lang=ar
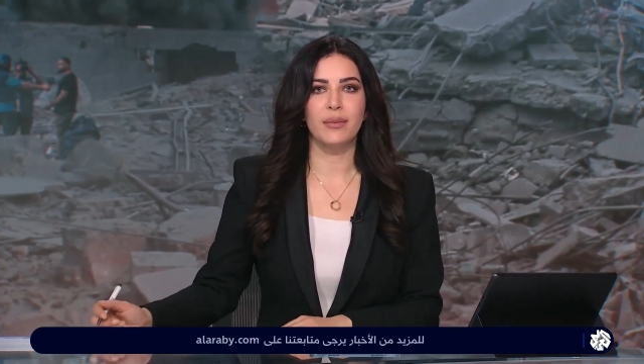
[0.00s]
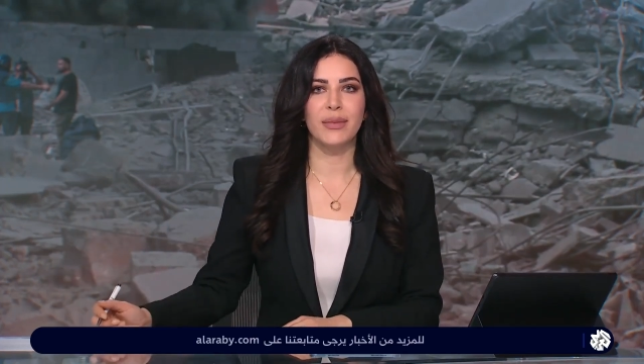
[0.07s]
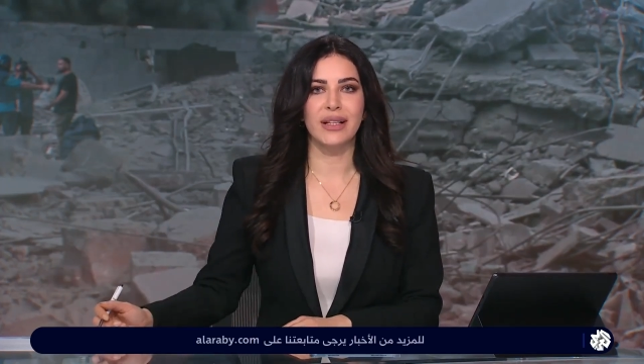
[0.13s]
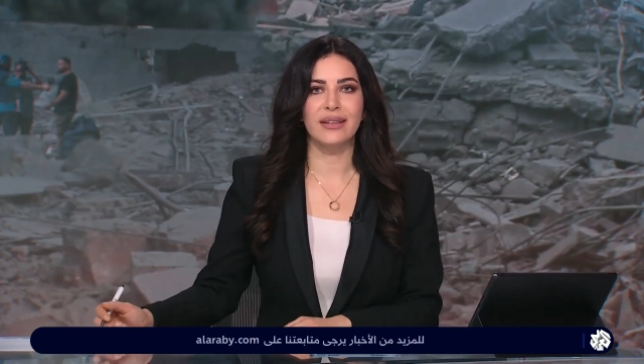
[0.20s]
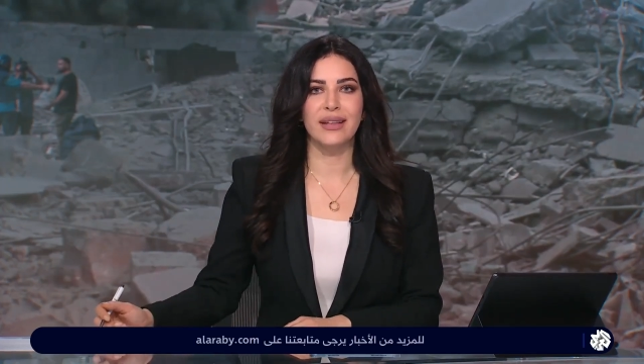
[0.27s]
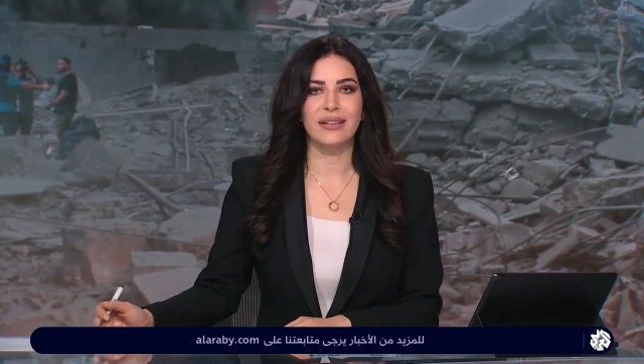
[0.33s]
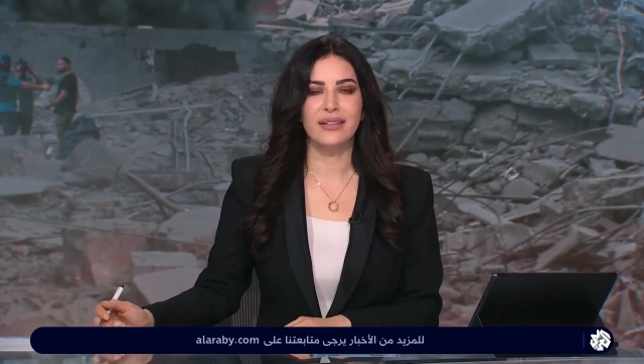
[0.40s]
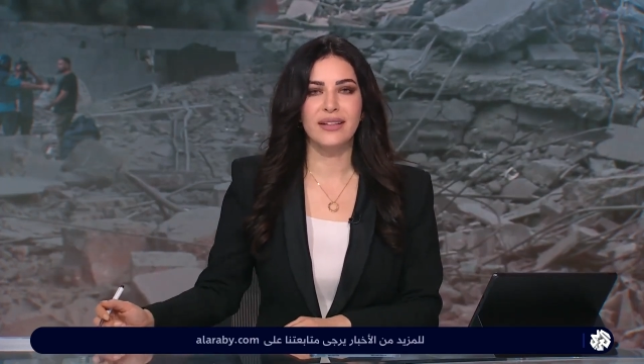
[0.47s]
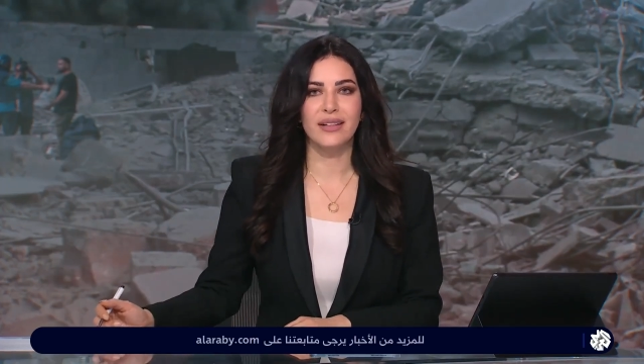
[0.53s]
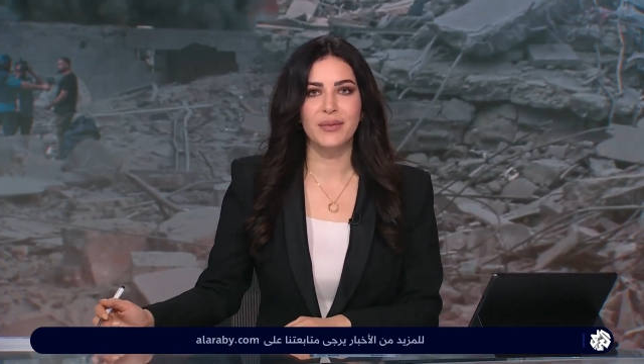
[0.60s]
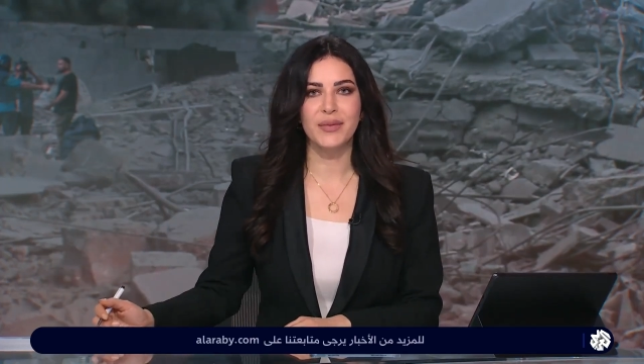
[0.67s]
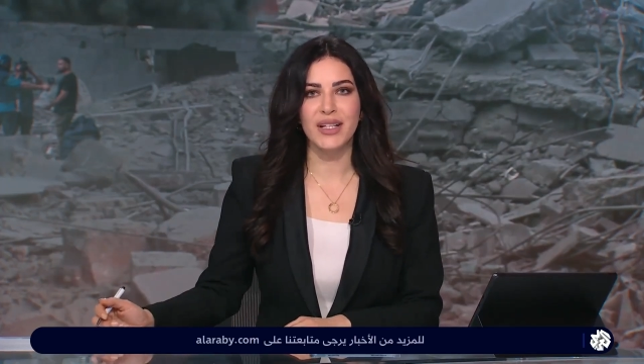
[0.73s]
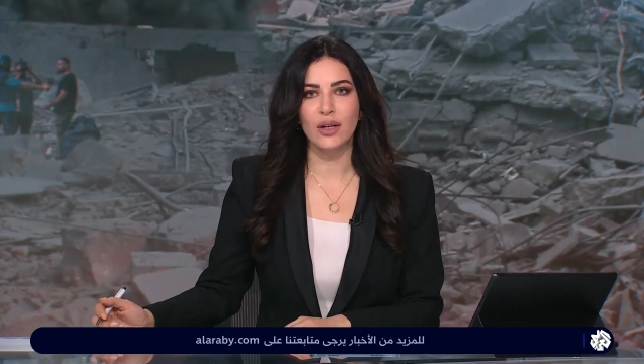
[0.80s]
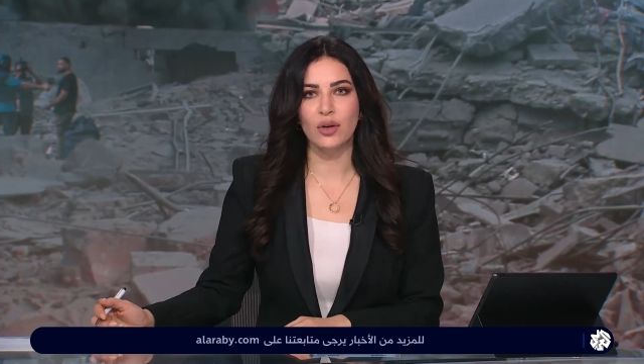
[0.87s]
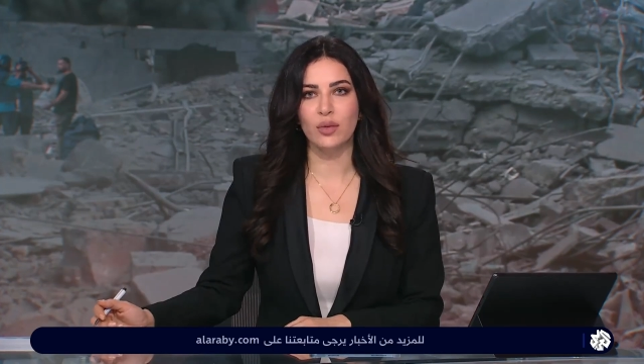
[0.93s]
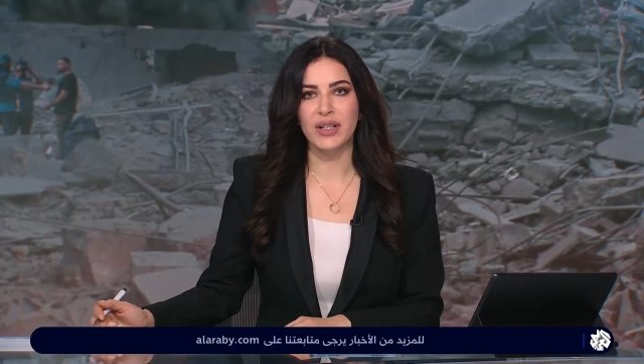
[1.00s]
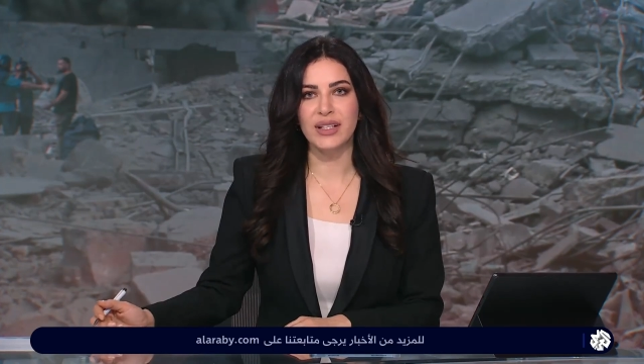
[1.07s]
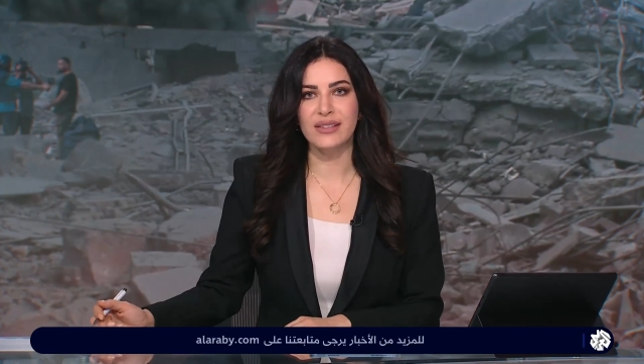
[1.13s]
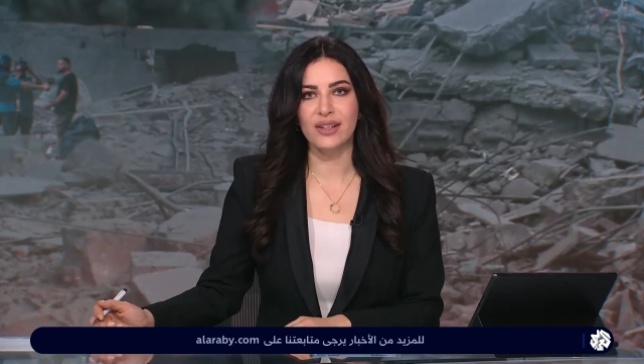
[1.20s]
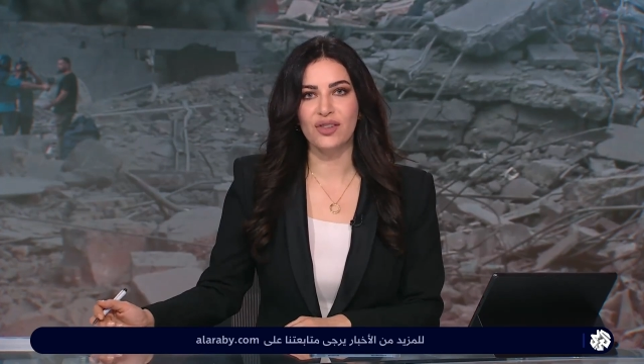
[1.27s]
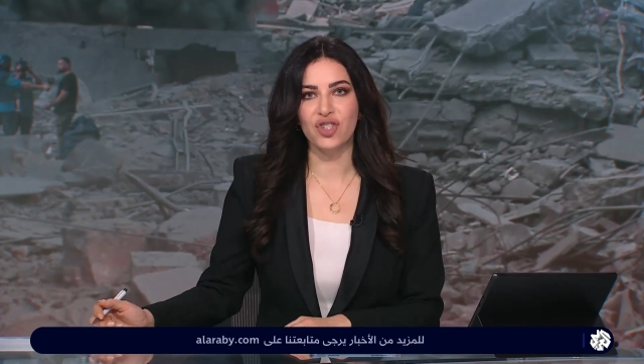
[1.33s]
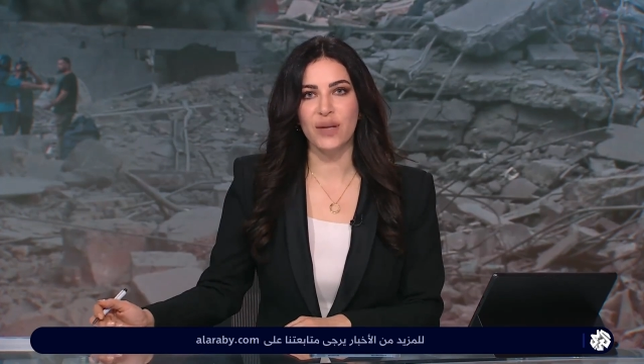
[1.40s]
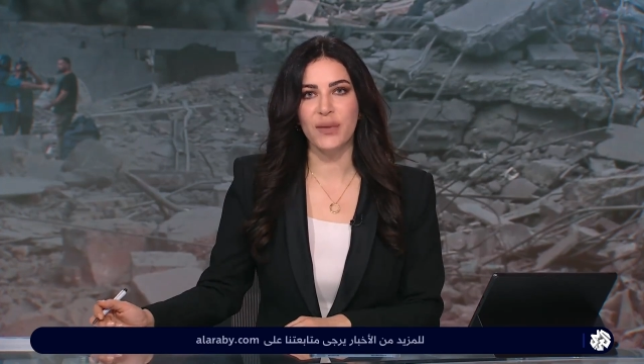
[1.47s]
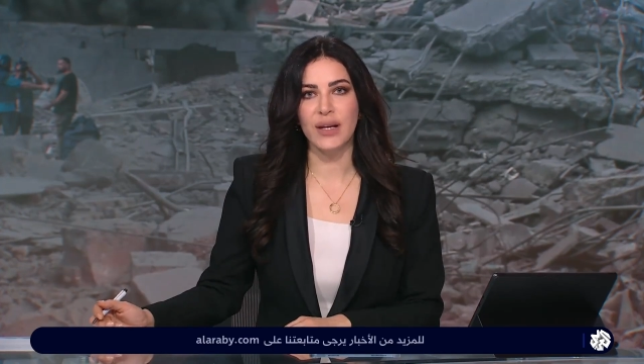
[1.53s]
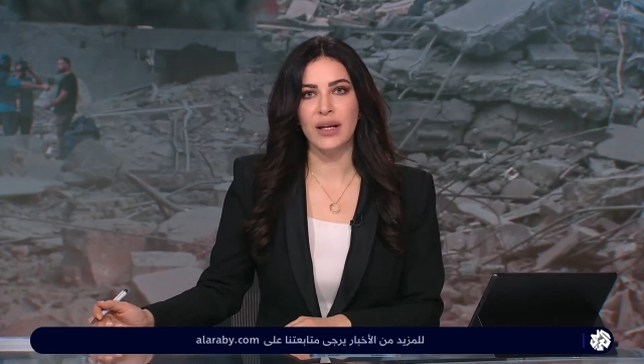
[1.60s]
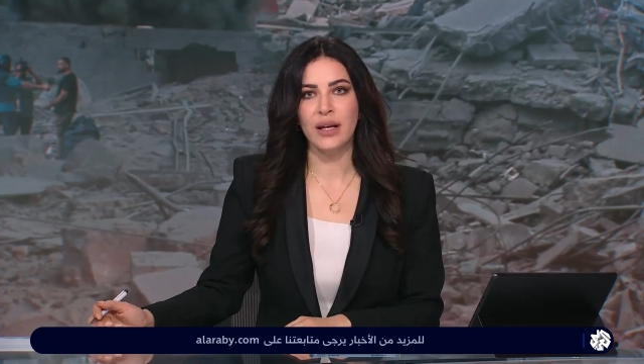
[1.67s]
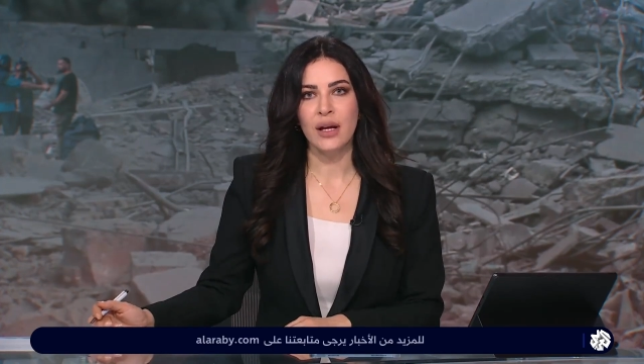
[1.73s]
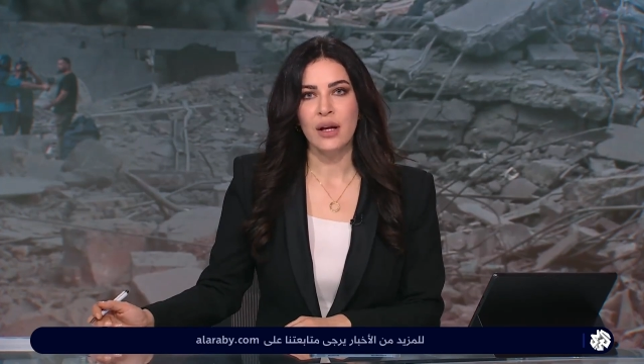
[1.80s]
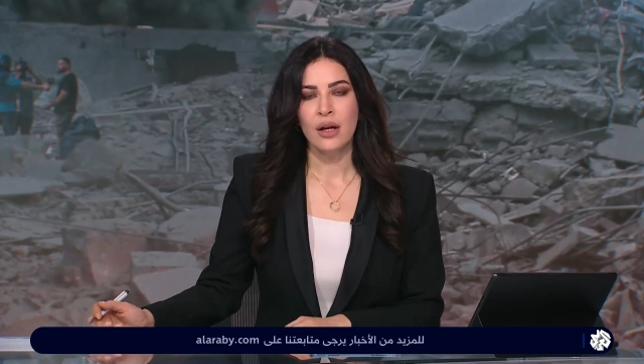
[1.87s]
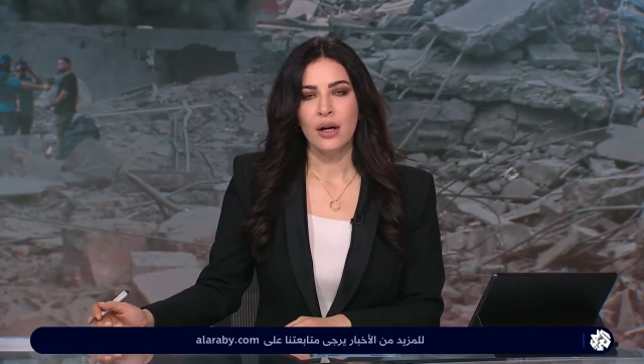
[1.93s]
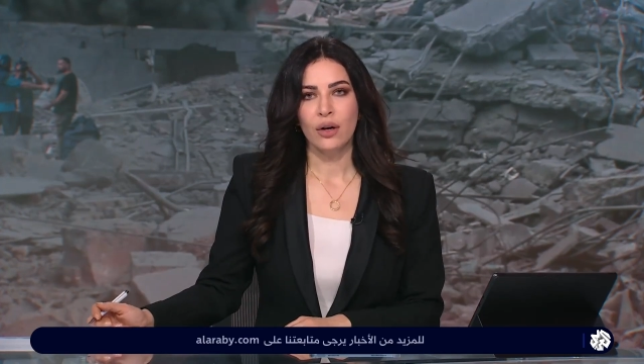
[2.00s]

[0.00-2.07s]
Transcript: بلدات رمية وميس الجبل